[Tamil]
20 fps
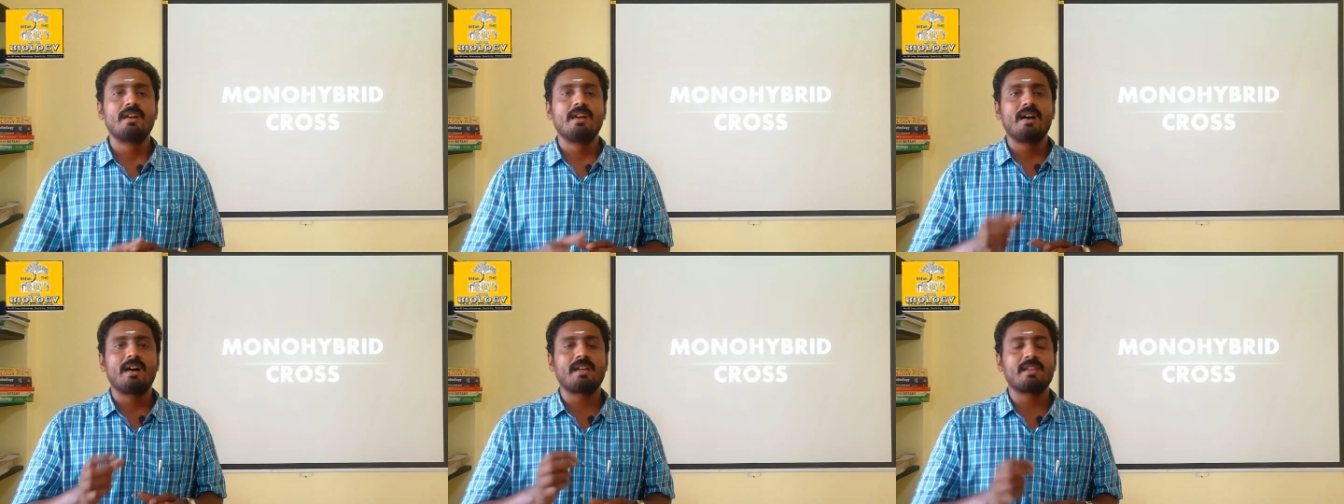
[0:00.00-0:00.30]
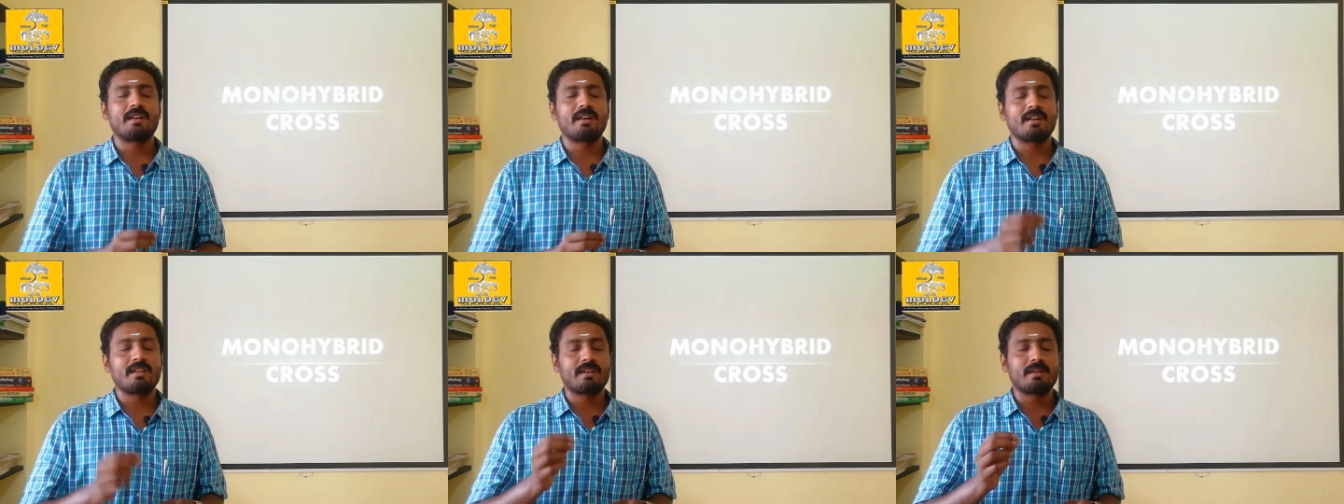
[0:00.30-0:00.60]

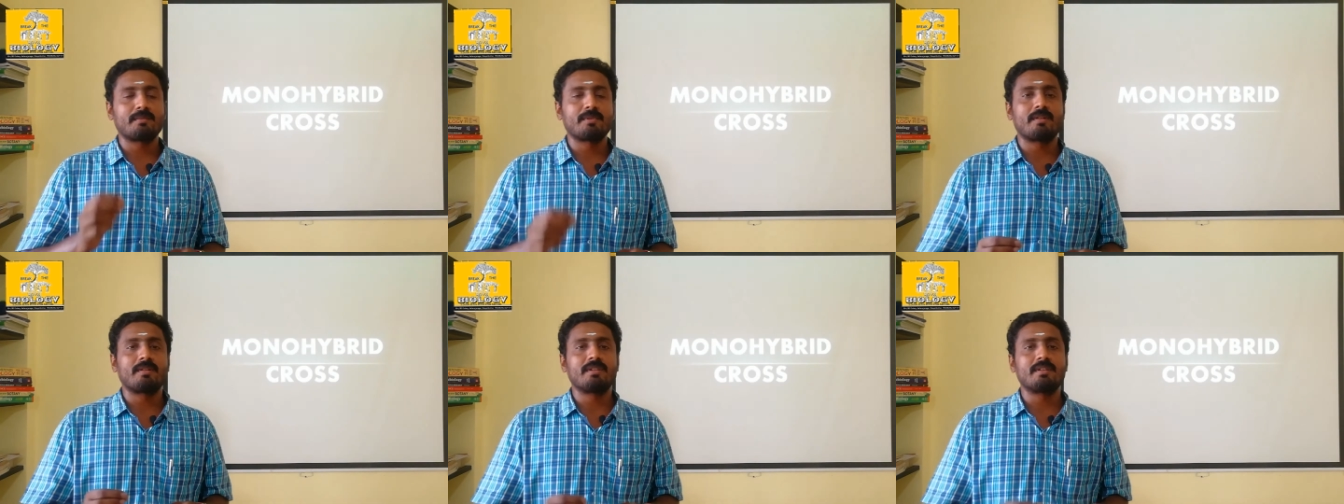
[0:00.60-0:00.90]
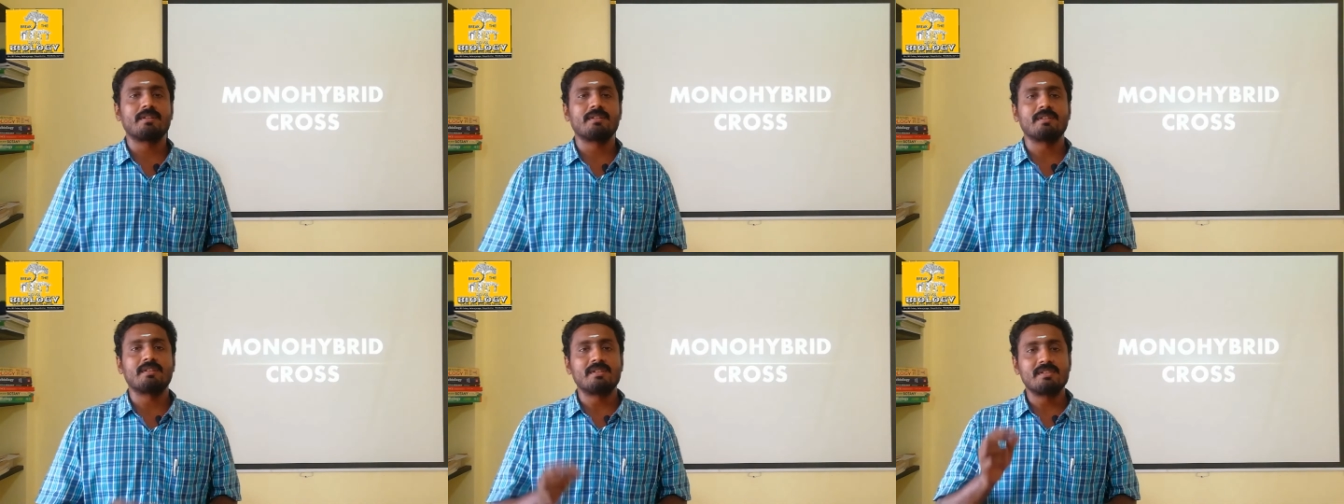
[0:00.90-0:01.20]
அதனால் நமக்கு
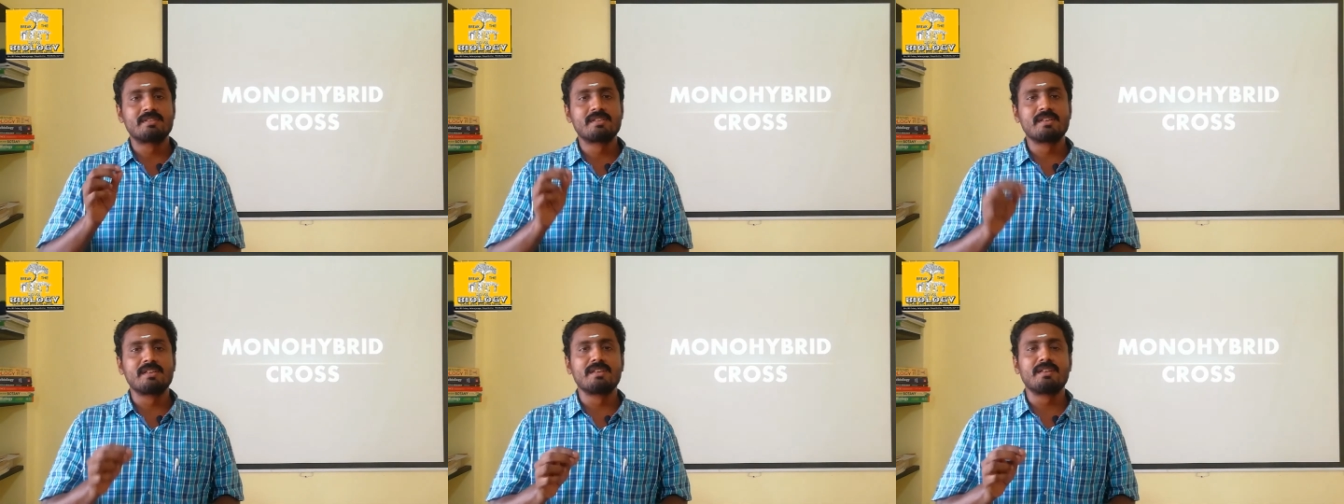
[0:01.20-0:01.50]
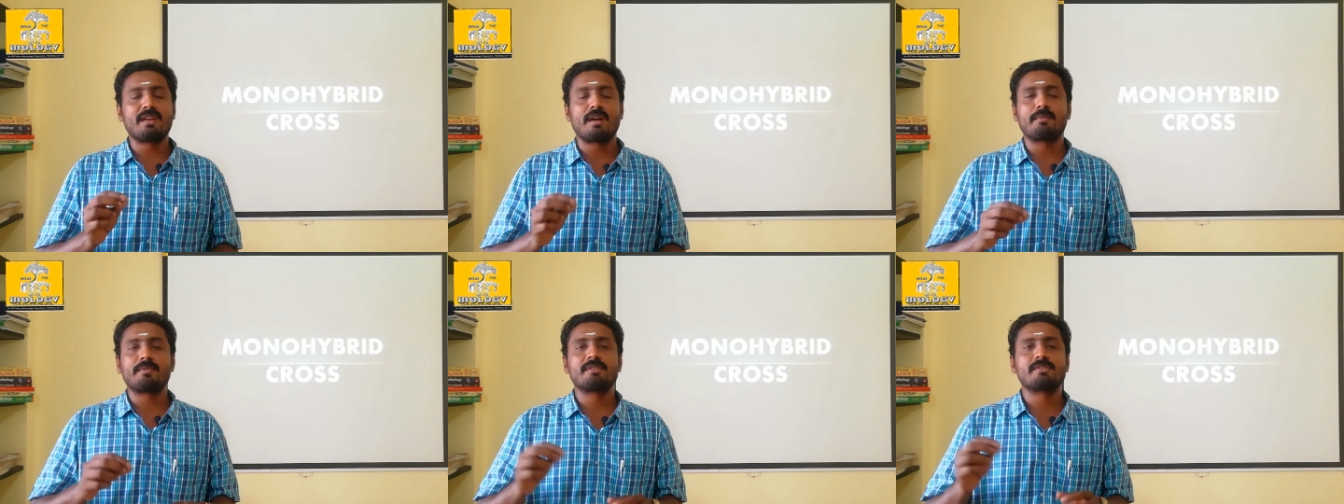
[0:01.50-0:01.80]
வந்து ஜீன்
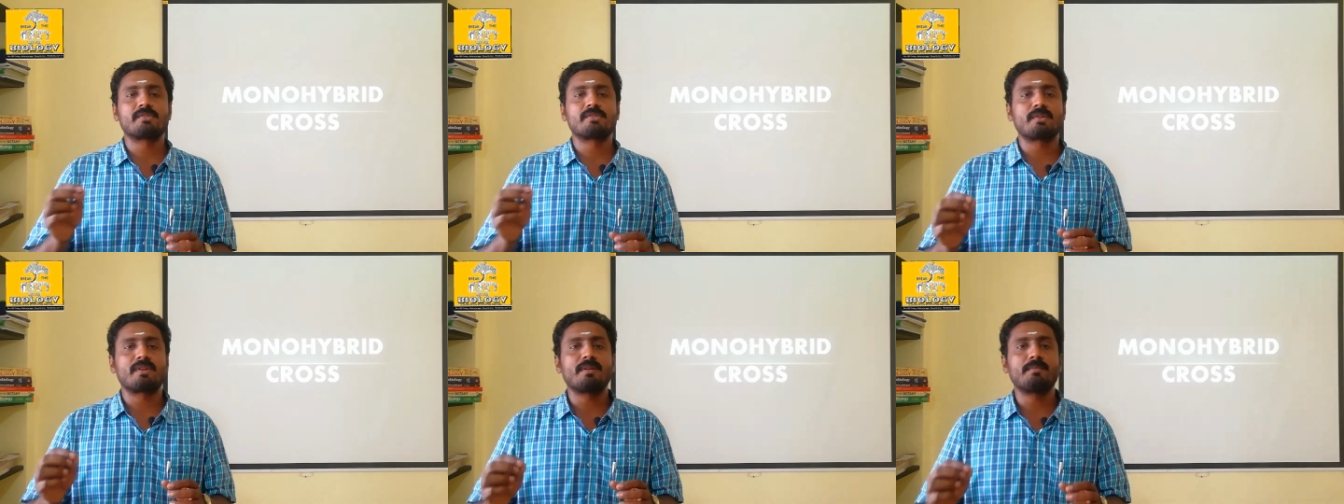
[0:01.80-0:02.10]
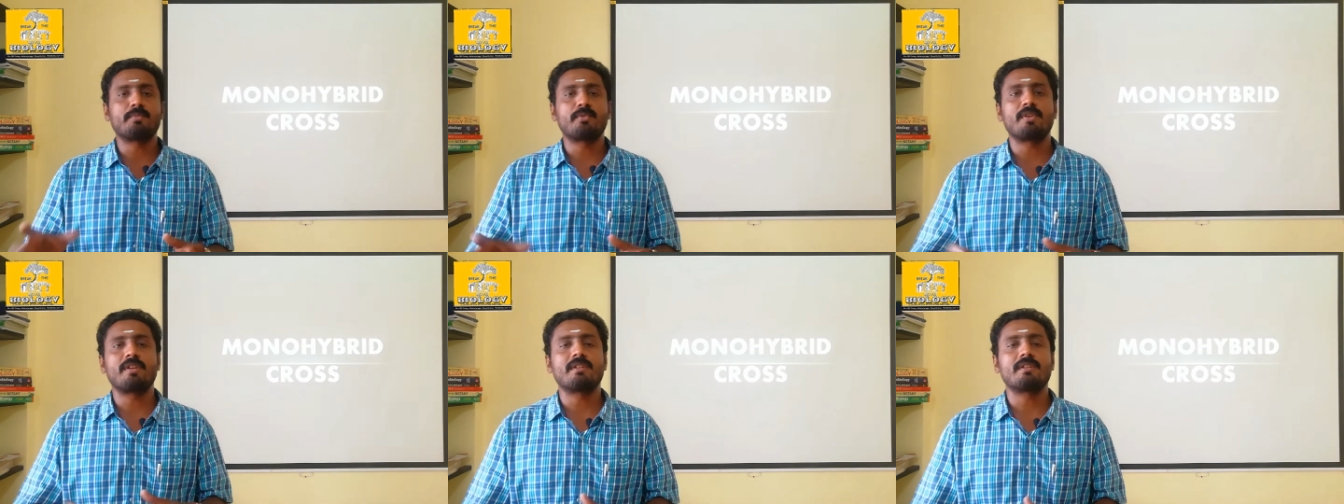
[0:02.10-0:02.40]
அப்படின்னு சொன்னால்
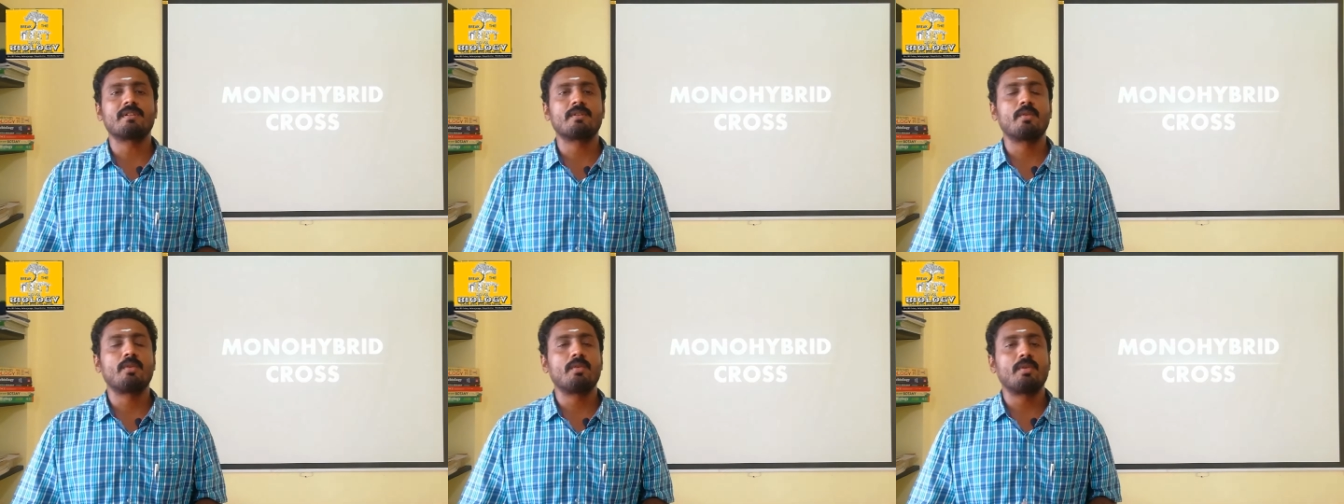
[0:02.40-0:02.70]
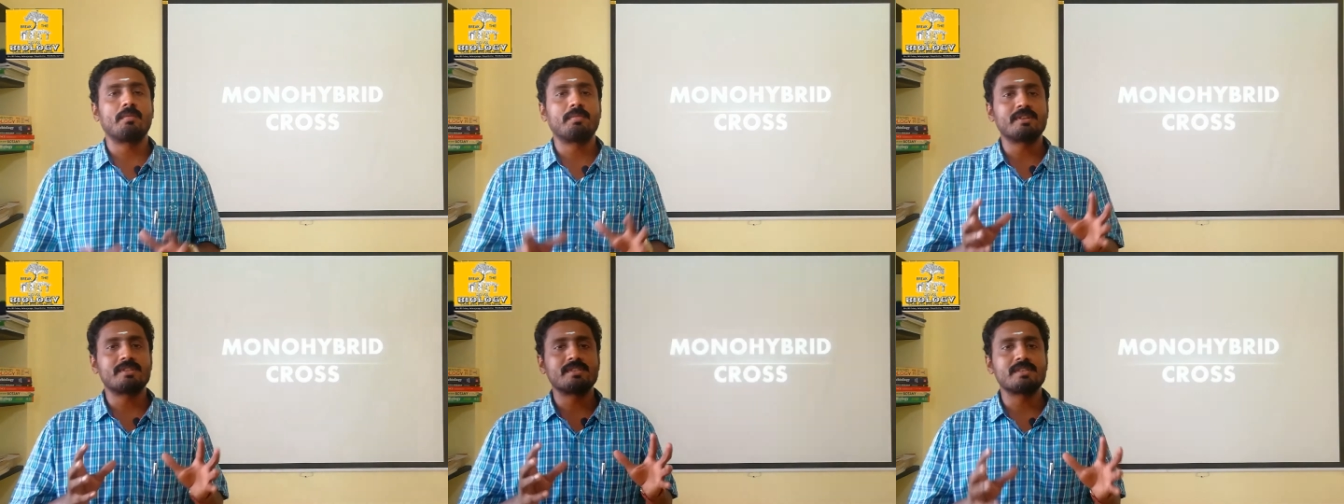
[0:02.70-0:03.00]
புரியுது ஓ
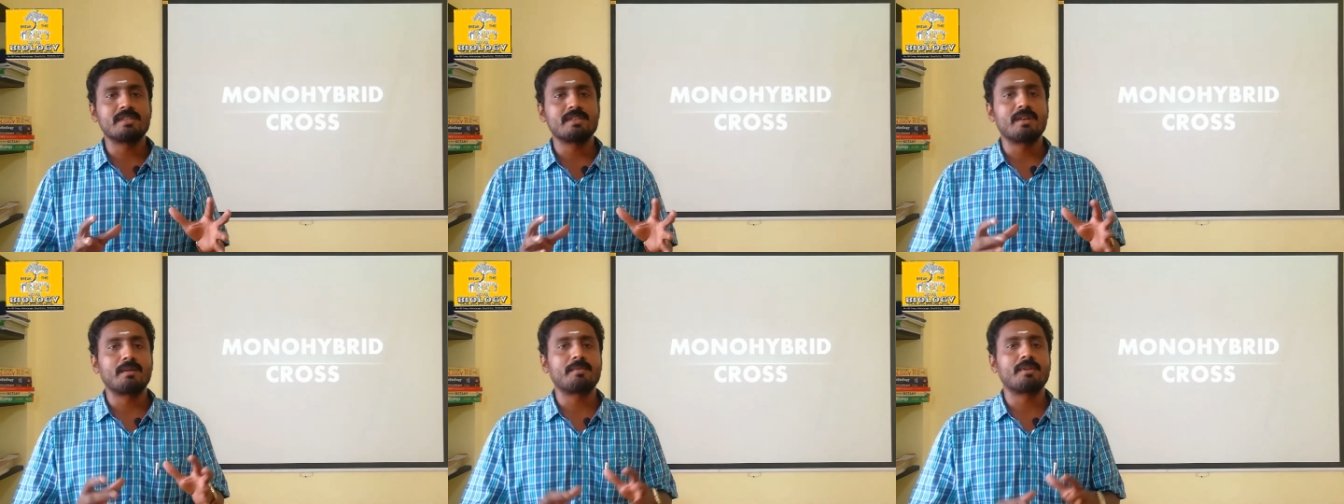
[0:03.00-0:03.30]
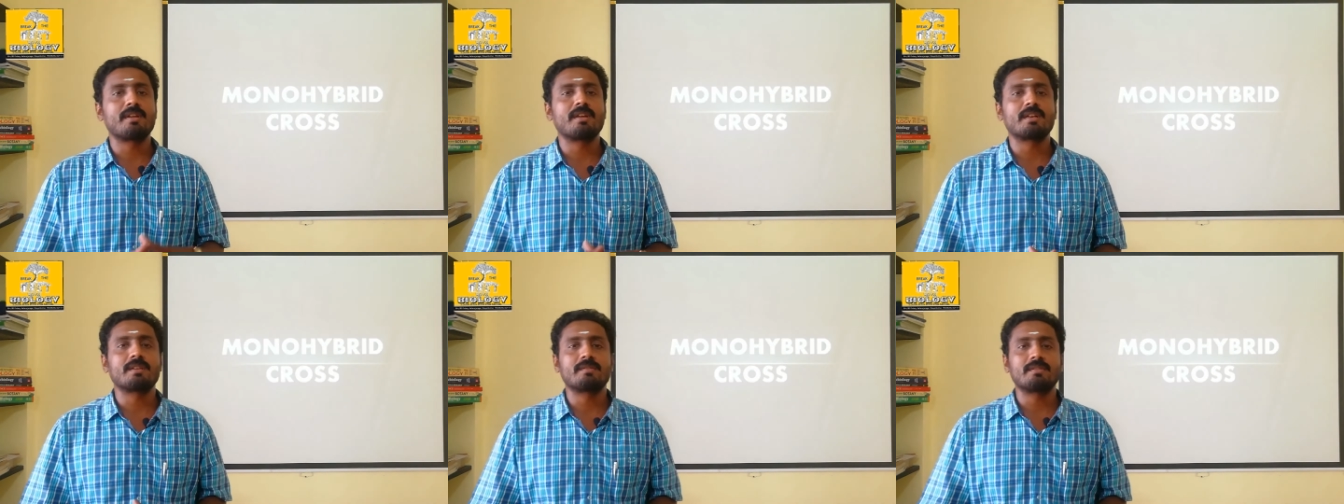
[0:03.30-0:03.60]
இப்போ ஜீன்
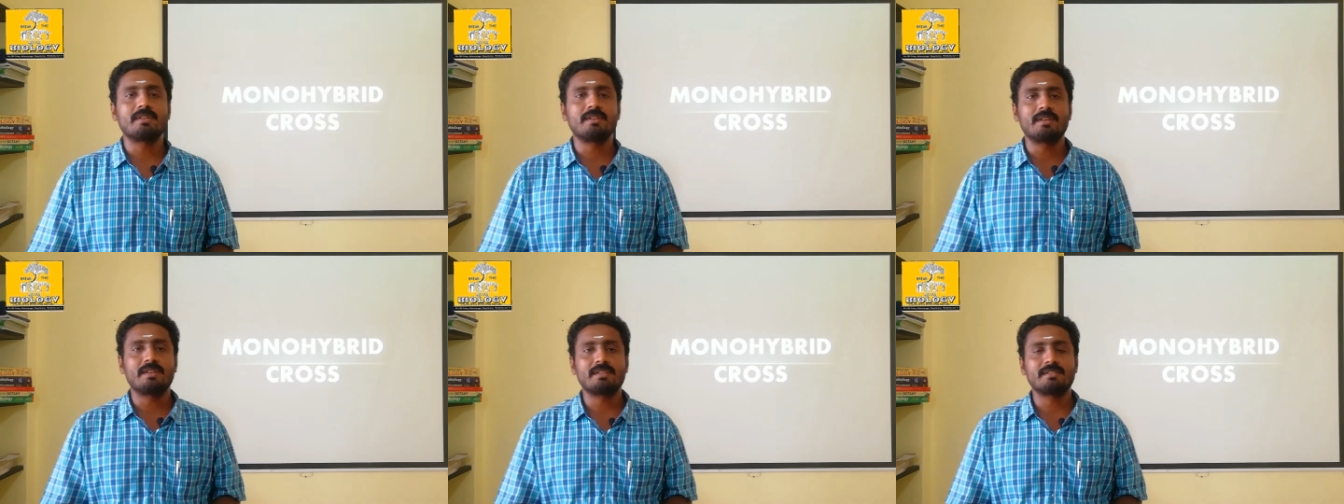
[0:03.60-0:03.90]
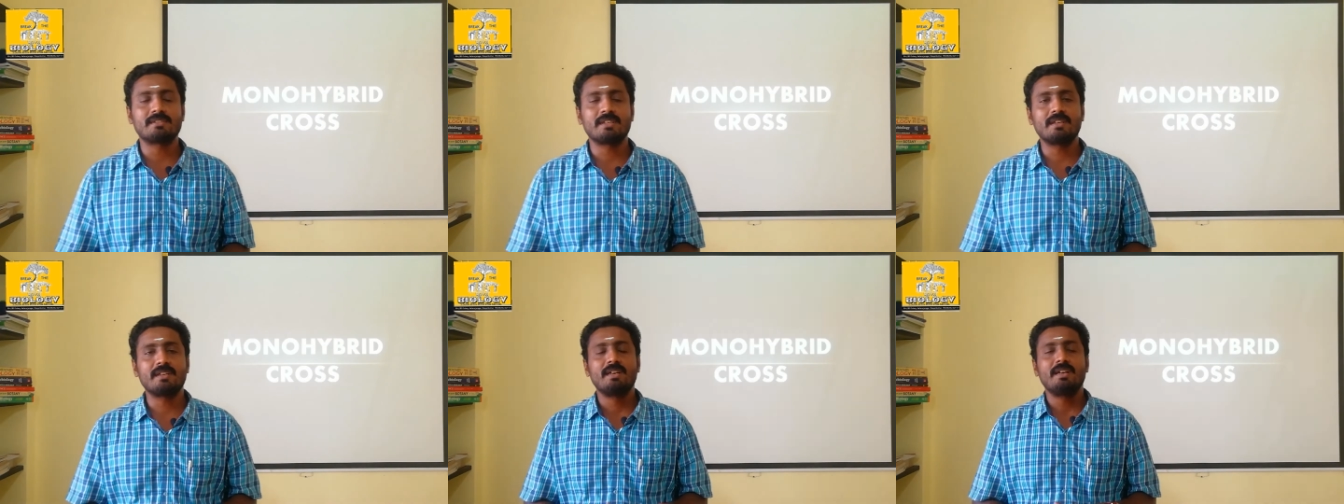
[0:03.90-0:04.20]
அப்படிங்கிறது வந்து இட்
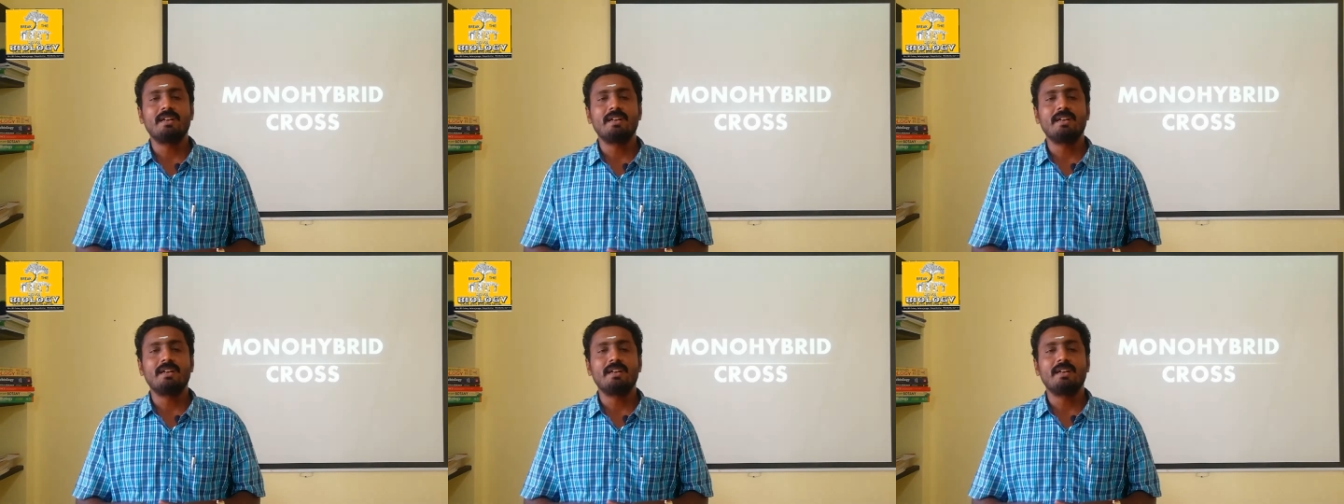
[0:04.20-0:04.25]
இஸ் அ